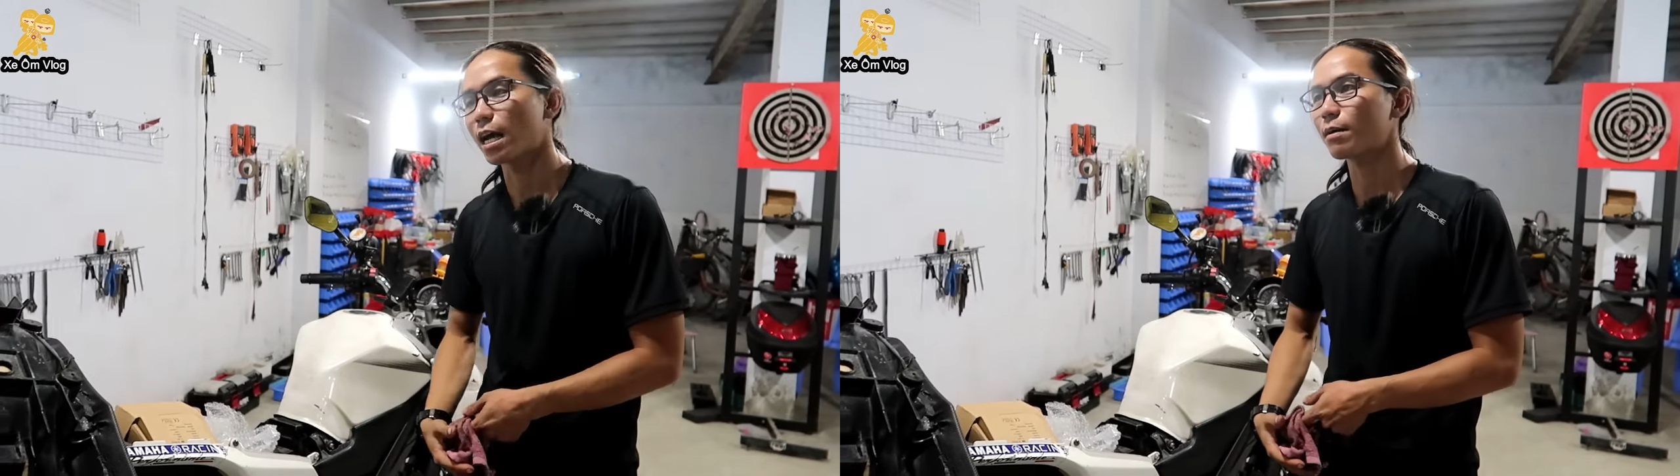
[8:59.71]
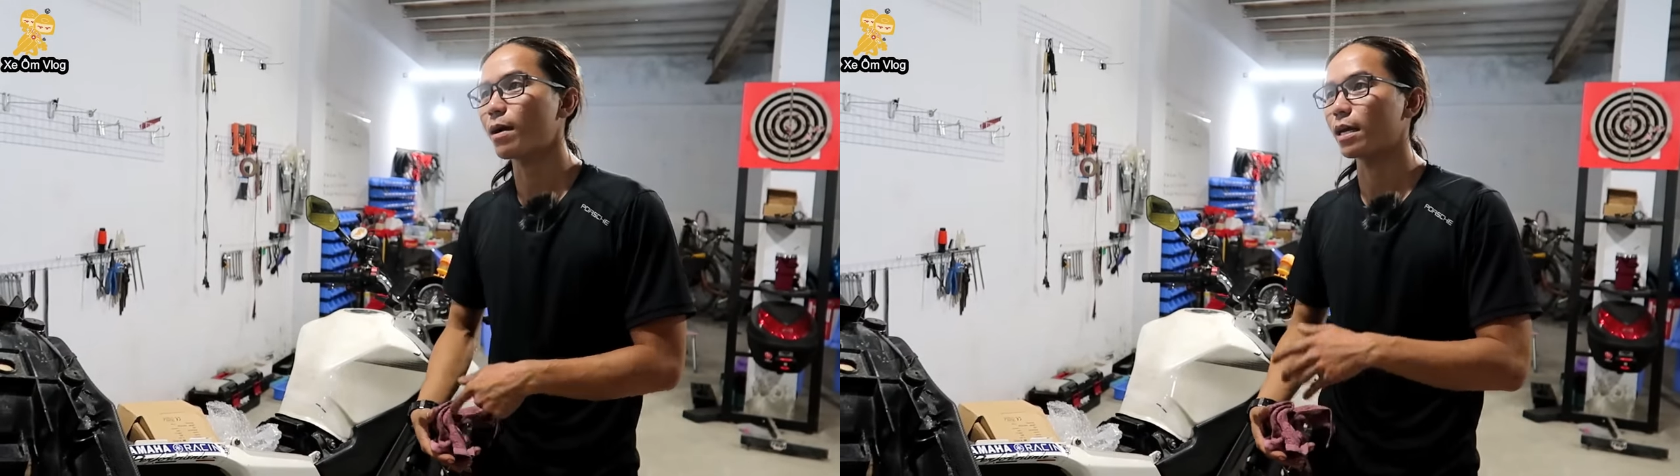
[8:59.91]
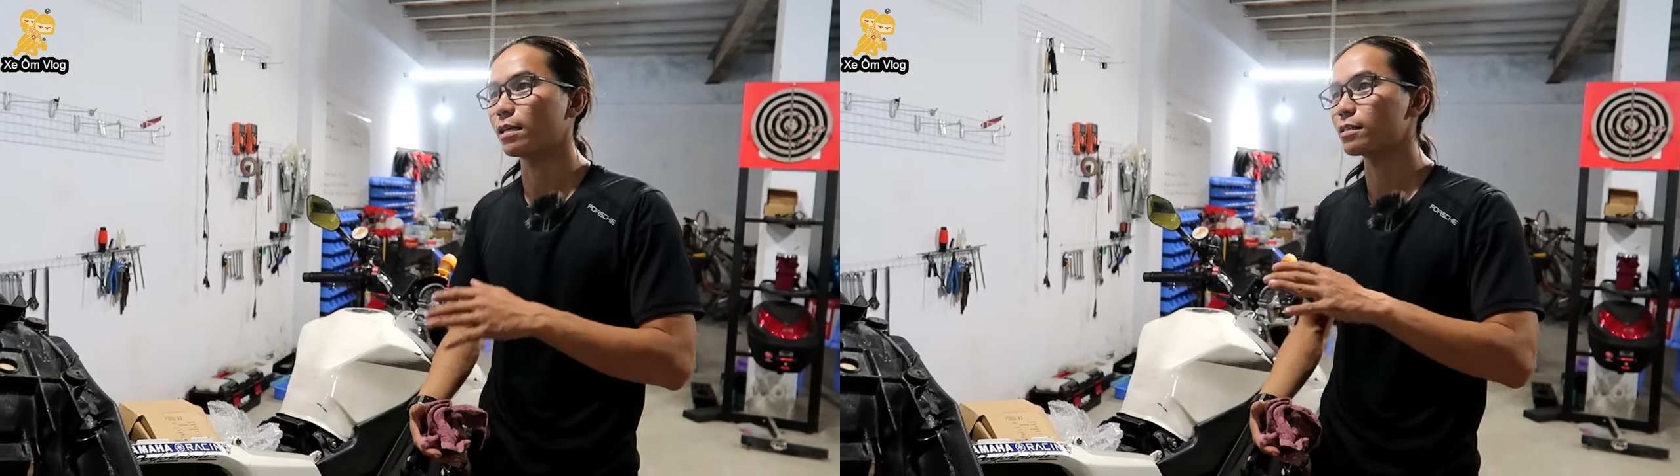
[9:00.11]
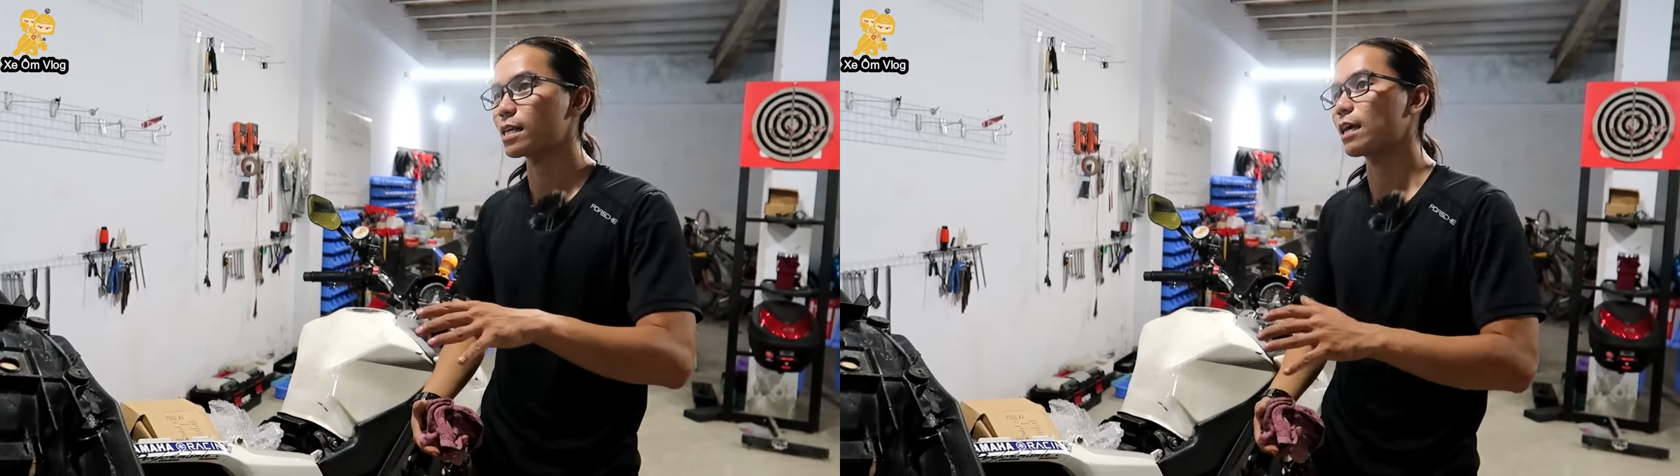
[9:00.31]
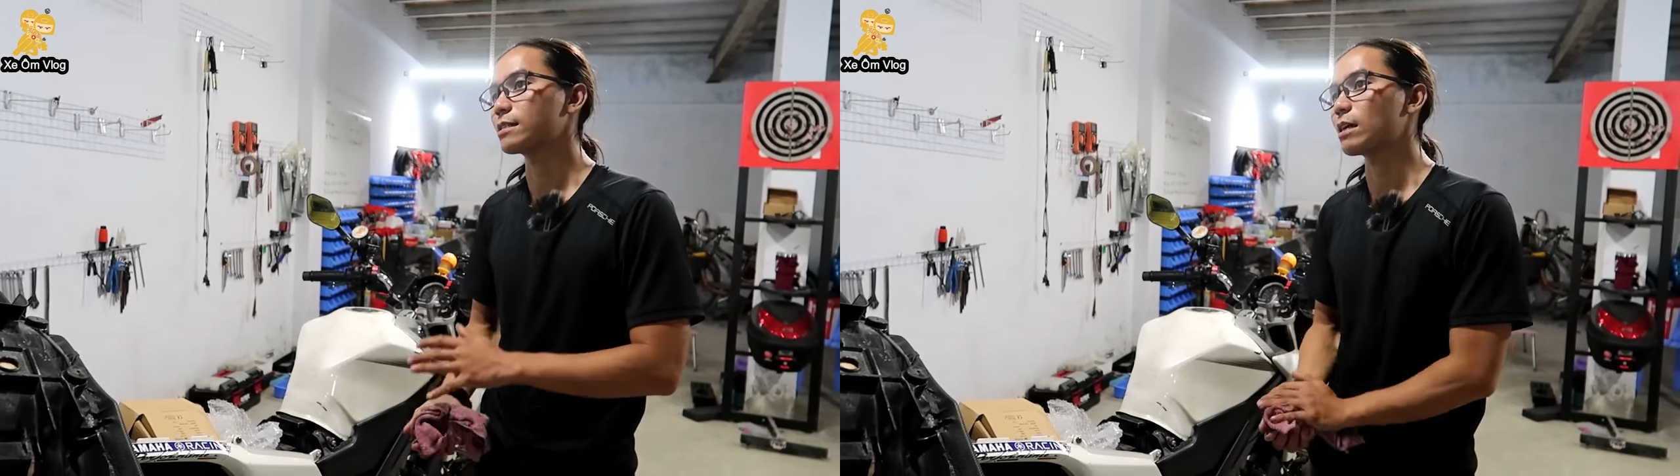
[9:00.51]
ra các bạn những cái
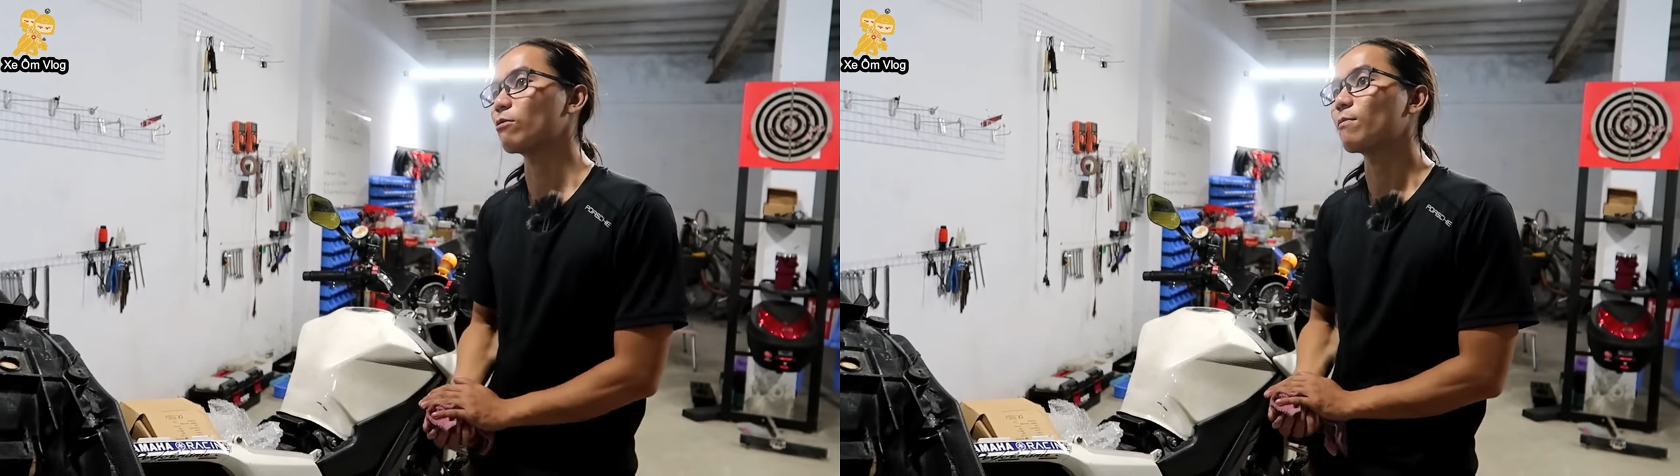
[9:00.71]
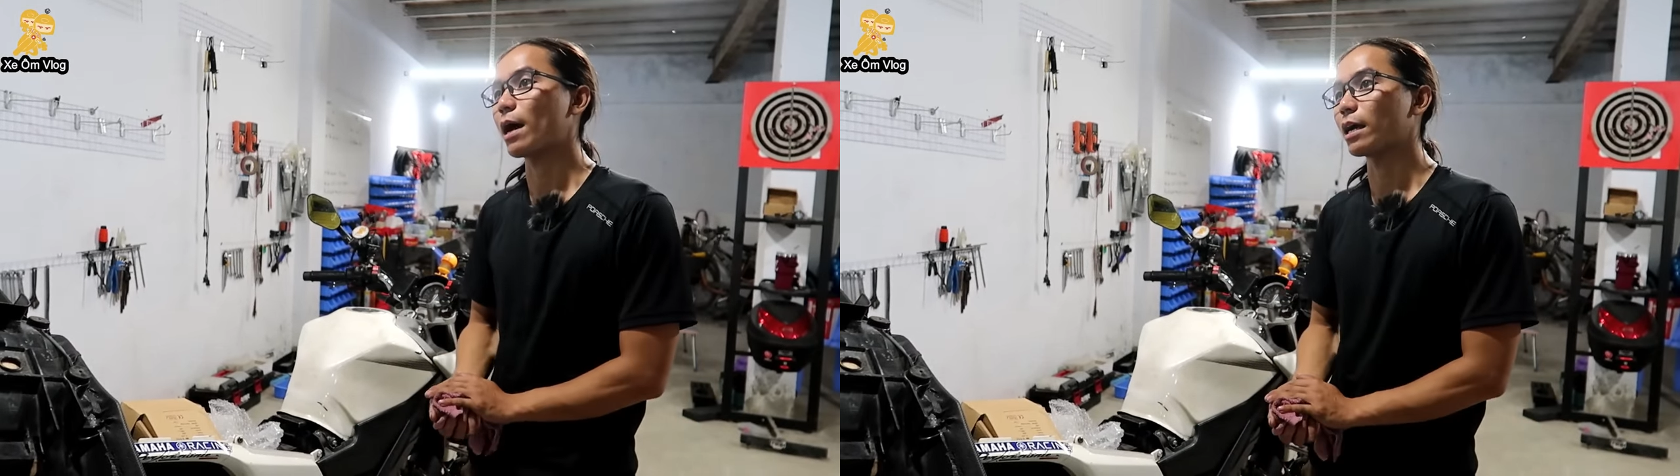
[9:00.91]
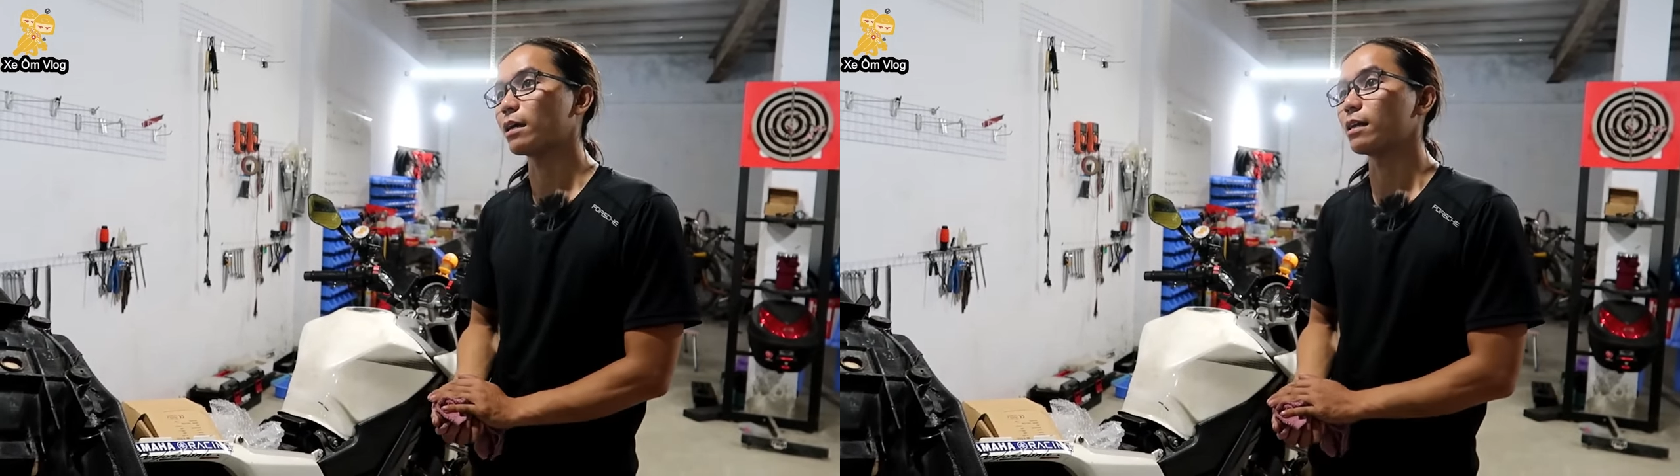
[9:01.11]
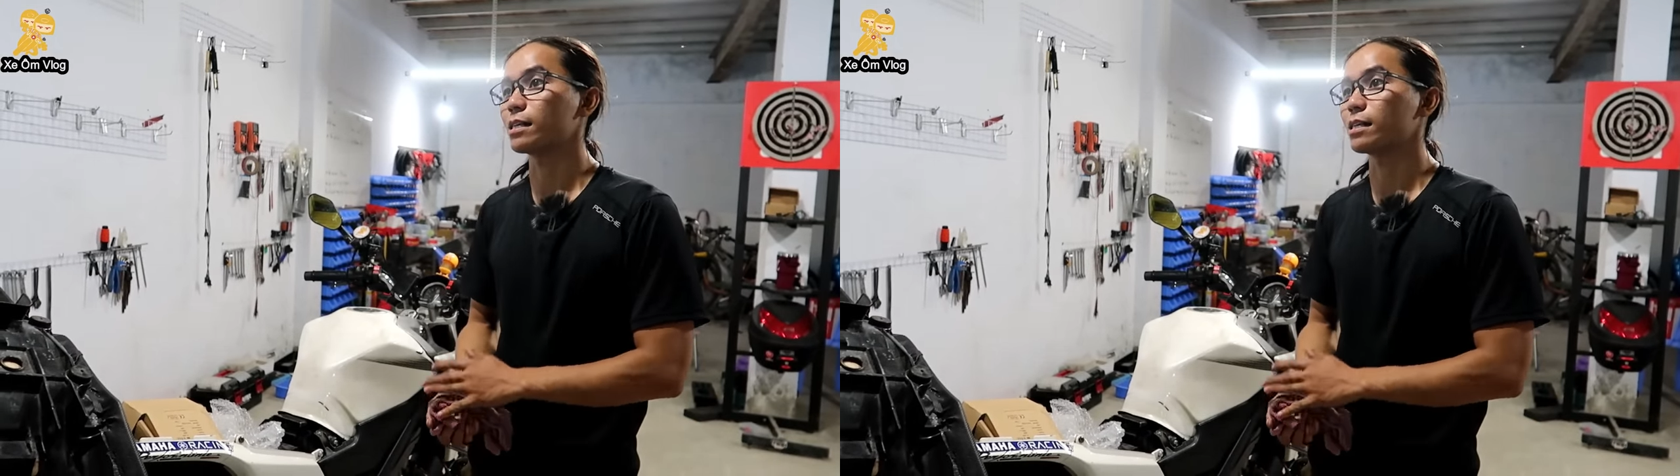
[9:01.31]
xe xe của các bạn à,